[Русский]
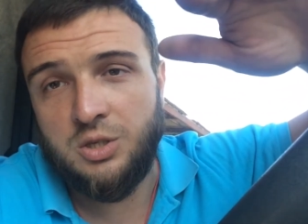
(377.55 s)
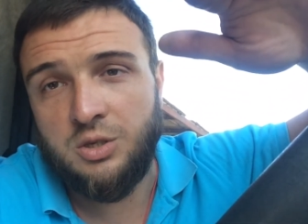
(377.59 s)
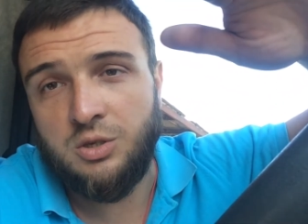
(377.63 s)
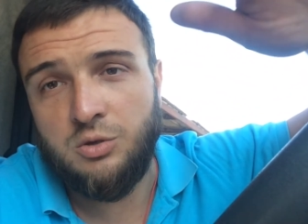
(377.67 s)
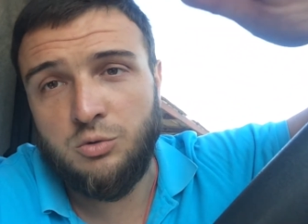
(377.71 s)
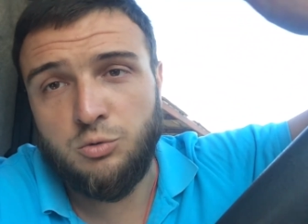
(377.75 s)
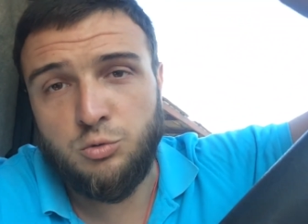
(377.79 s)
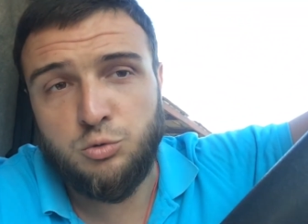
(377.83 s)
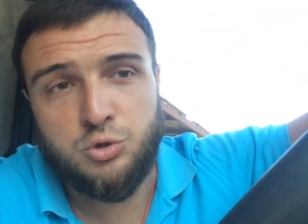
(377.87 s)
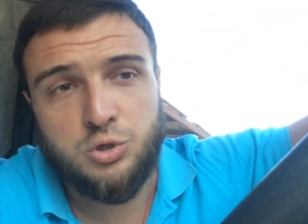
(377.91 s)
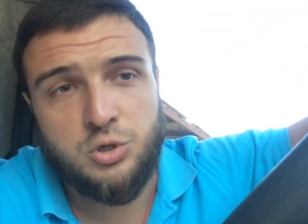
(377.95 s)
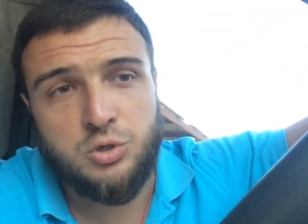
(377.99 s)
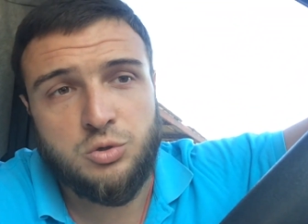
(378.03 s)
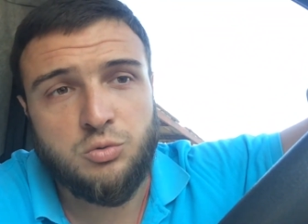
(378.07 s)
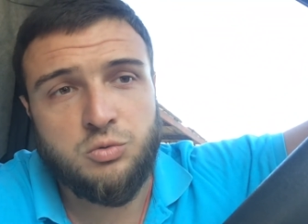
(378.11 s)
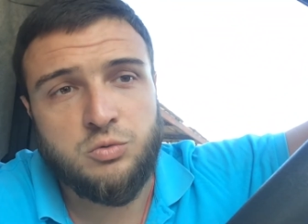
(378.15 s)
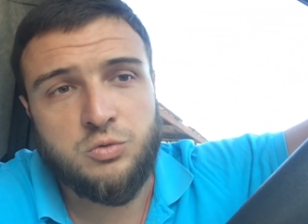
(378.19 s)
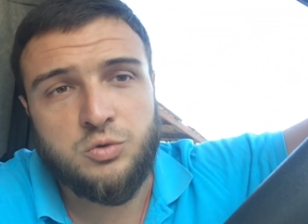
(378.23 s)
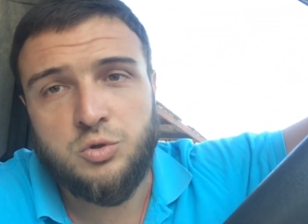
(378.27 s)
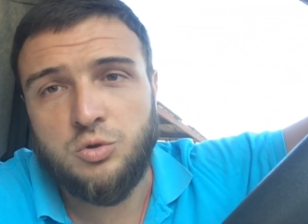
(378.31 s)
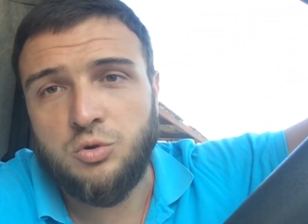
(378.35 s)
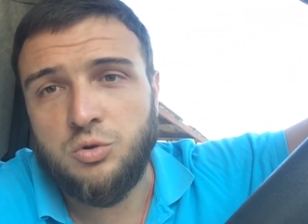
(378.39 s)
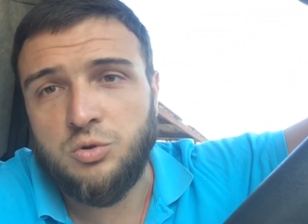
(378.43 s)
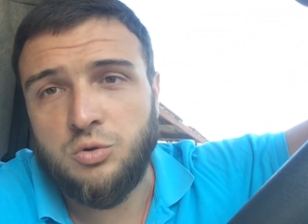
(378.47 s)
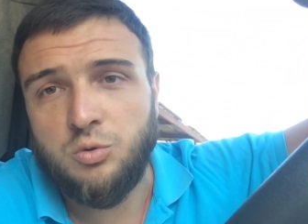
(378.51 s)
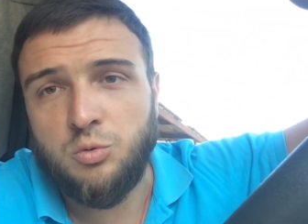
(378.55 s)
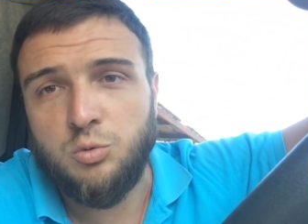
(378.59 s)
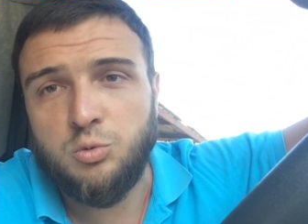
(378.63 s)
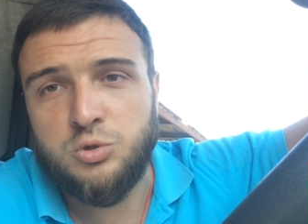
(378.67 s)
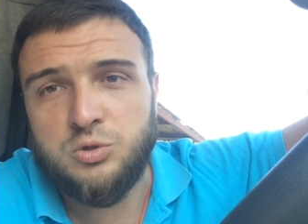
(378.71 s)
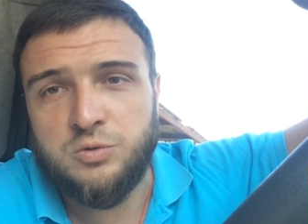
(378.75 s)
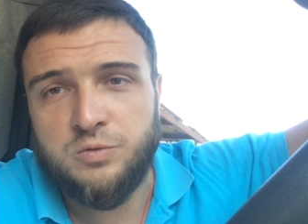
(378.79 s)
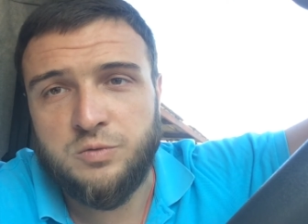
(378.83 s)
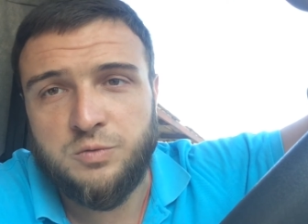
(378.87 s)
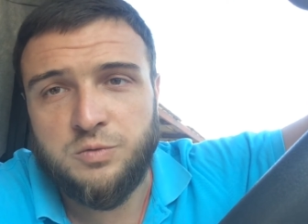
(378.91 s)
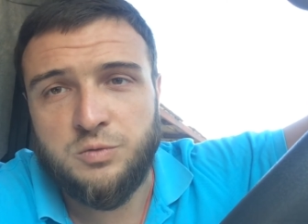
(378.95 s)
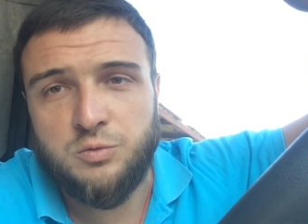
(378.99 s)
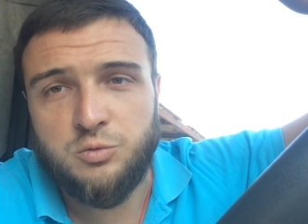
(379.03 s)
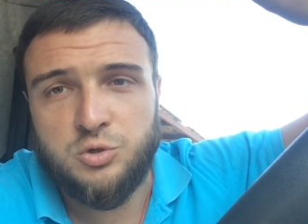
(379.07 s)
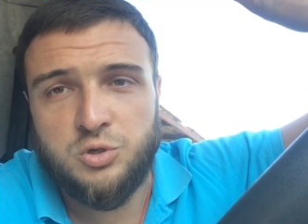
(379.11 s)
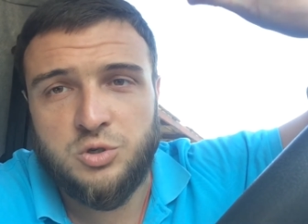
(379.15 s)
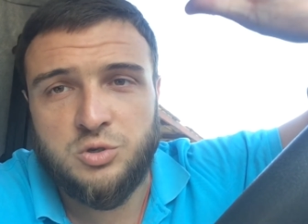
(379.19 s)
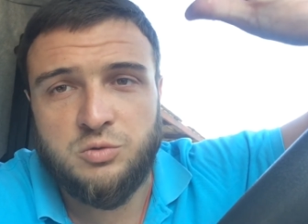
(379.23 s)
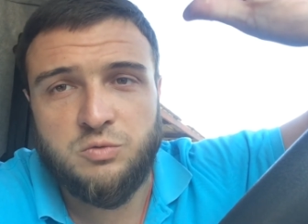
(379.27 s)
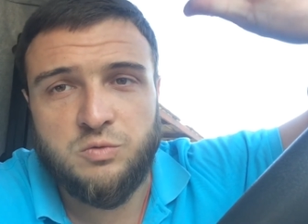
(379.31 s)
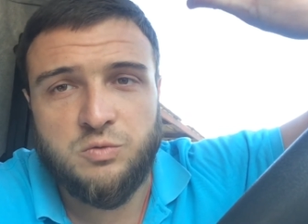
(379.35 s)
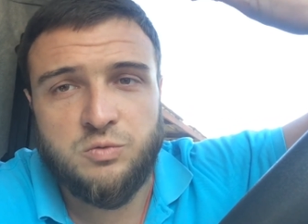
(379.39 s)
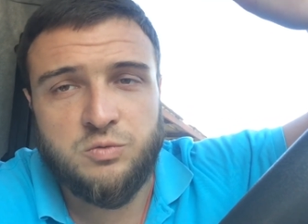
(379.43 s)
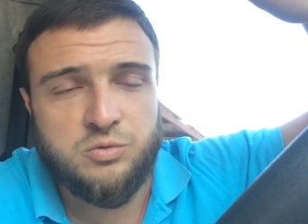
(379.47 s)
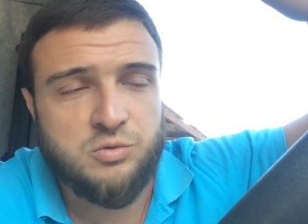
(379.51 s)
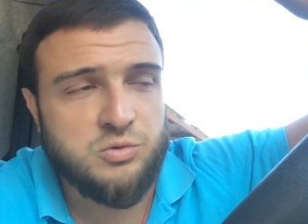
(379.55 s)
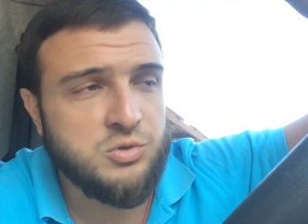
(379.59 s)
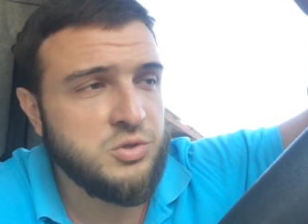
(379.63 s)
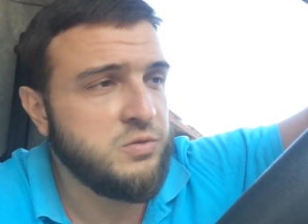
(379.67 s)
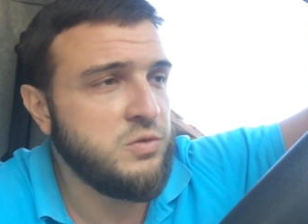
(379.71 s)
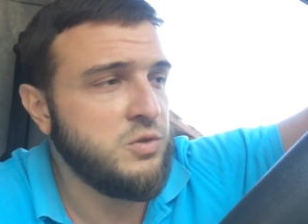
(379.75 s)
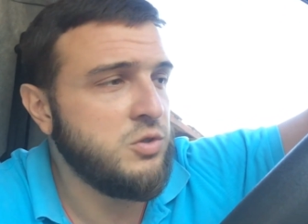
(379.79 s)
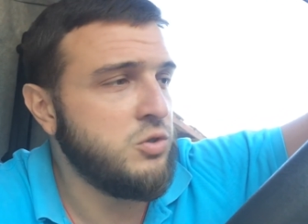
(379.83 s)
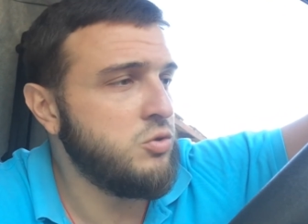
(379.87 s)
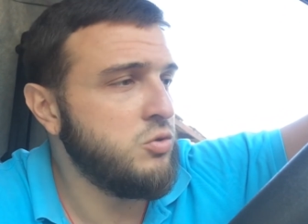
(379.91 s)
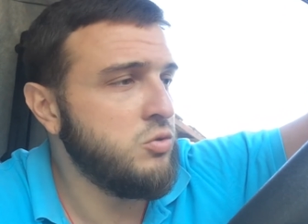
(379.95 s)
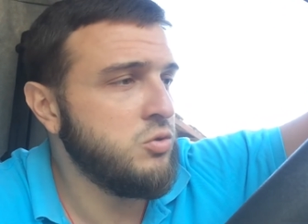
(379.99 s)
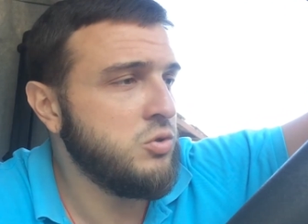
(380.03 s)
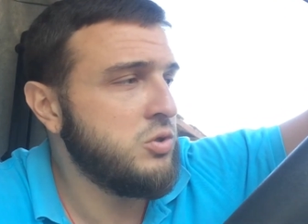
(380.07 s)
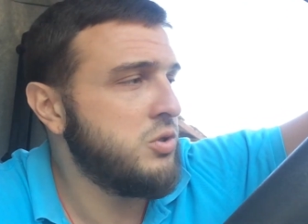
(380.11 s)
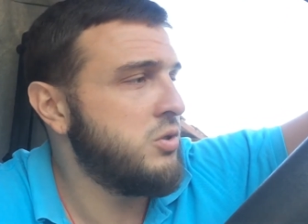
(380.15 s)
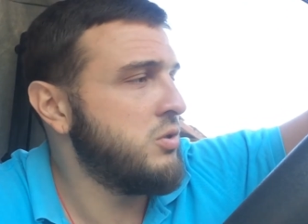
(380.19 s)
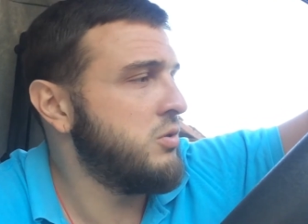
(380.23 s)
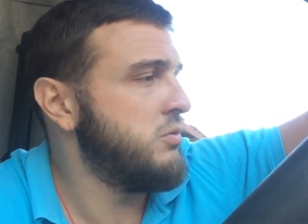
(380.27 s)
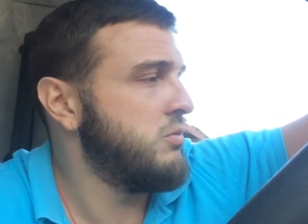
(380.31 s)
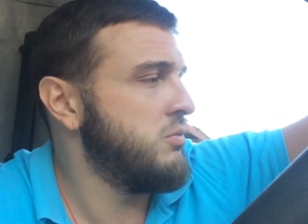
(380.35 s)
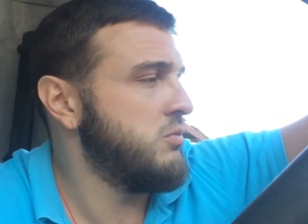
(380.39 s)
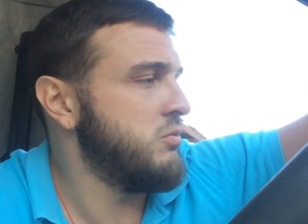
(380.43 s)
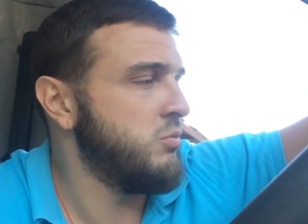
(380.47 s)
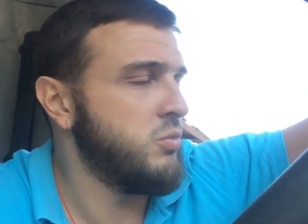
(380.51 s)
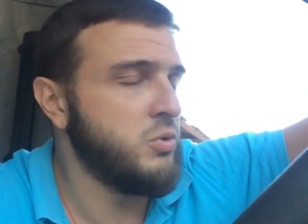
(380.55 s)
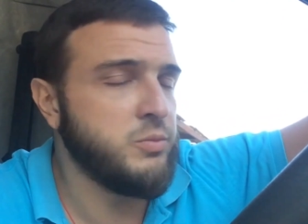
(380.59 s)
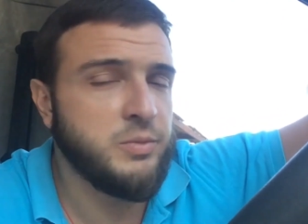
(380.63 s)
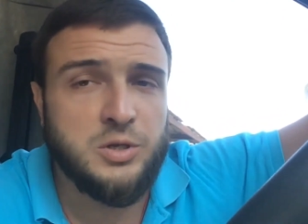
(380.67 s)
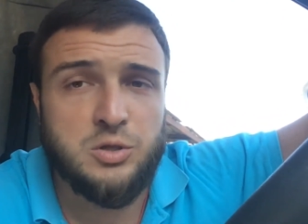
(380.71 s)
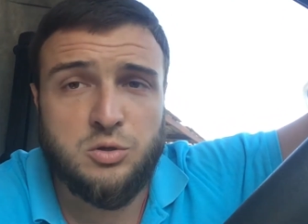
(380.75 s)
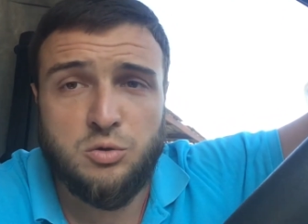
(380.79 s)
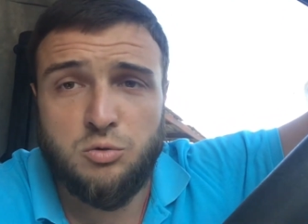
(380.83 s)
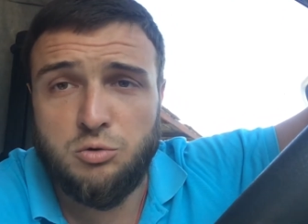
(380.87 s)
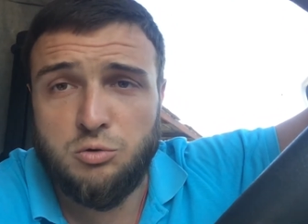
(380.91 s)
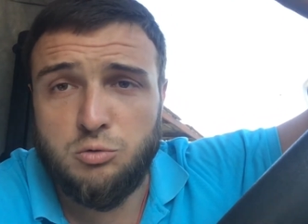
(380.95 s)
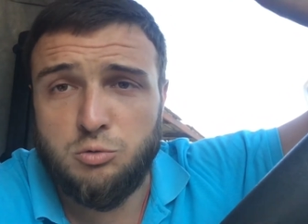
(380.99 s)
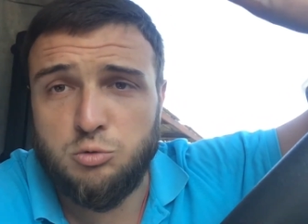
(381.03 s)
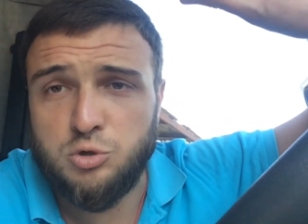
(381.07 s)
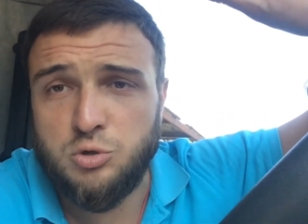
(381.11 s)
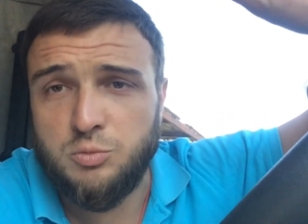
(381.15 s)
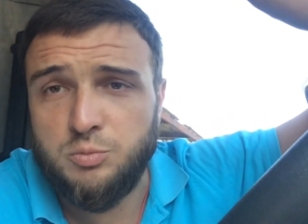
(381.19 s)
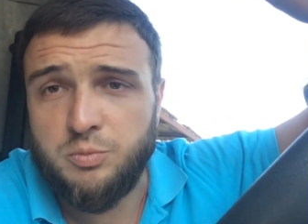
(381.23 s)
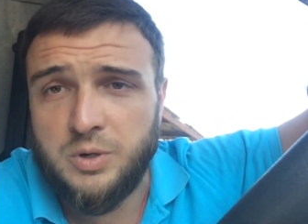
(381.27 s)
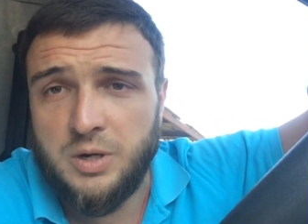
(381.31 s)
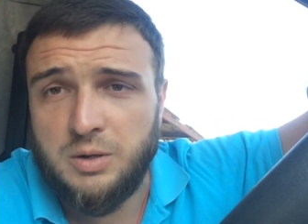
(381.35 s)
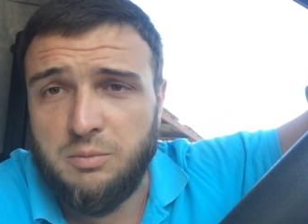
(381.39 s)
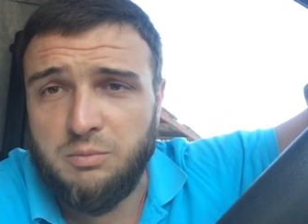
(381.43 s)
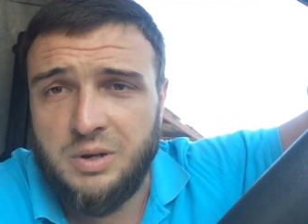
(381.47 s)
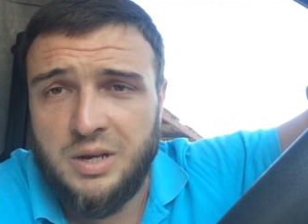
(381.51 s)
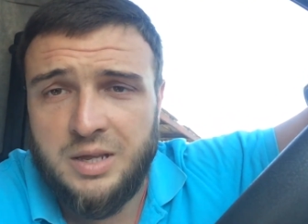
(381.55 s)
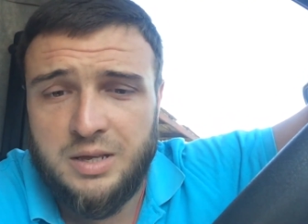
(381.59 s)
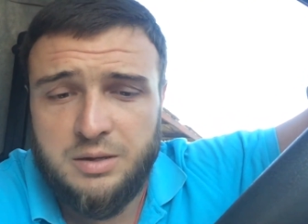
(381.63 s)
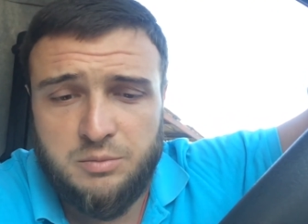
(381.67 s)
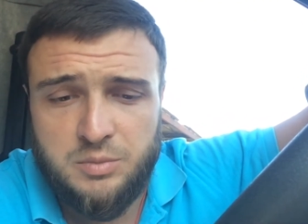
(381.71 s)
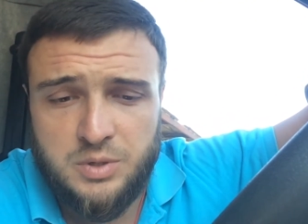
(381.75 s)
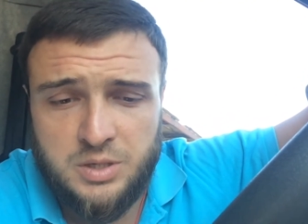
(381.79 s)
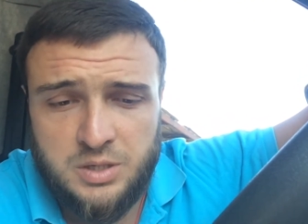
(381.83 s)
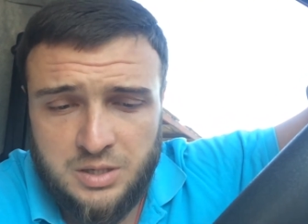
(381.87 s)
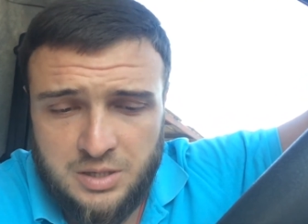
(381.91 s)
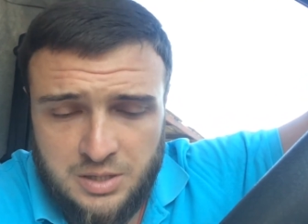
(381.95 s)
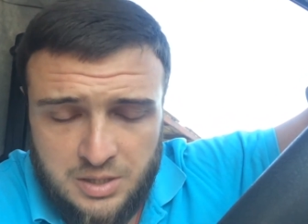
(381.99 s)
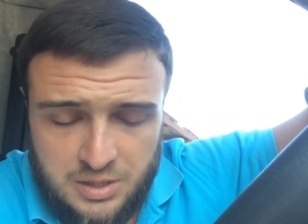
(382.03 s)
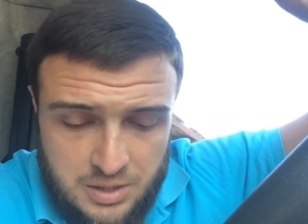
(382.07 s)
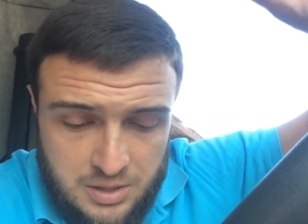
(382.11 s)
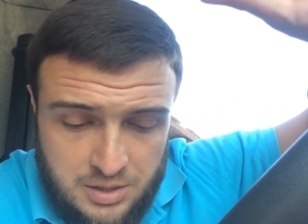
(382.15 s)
и уже тут все, кузов уже цветет, по мотору уже проблемы.